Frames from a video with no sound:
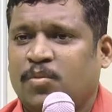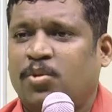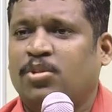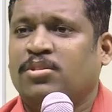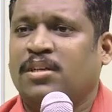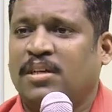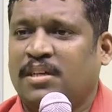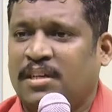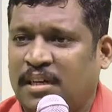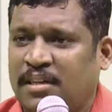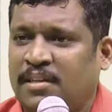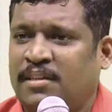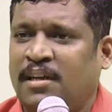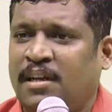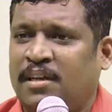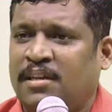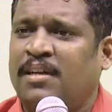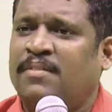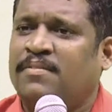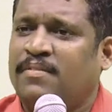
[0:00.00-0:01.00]
ஒருத்தர்
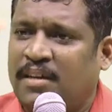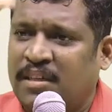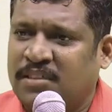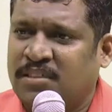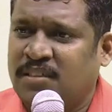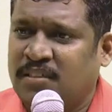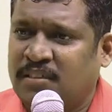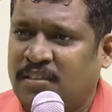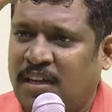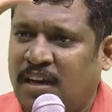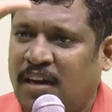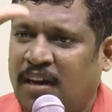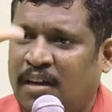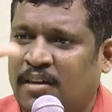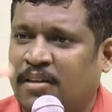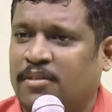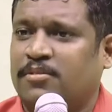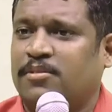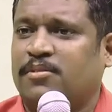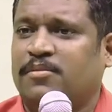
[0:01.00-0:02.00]
கட்டினார்னா வாஸ்து
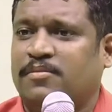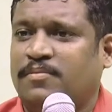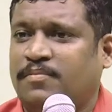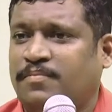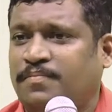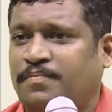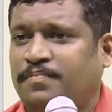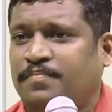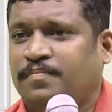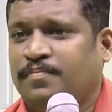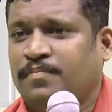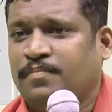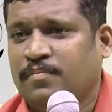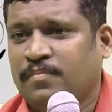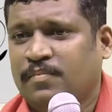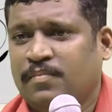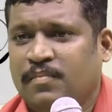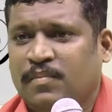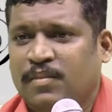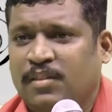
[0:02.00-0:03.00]
தெரிலன்னு ஒருத்தர்
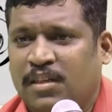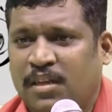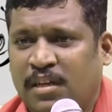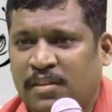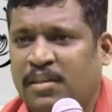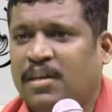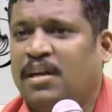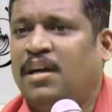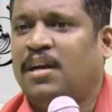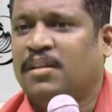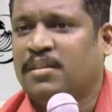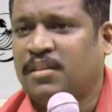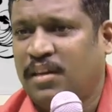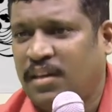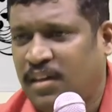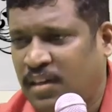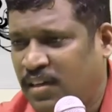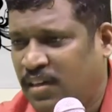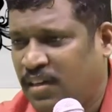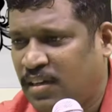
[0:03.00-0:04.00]
அந்த
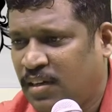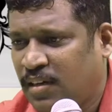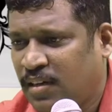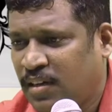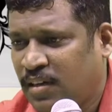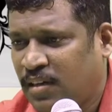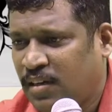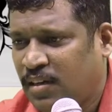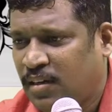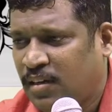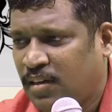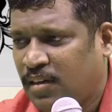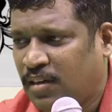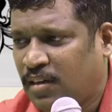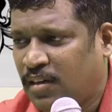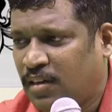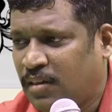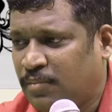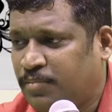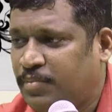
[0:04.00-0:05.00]
காலத்தில்
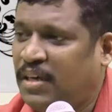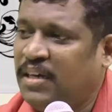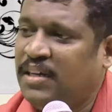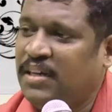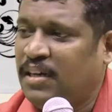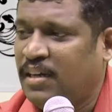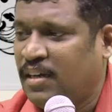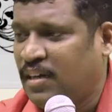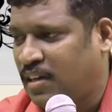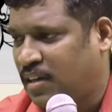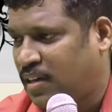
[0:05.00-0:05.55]
பழைய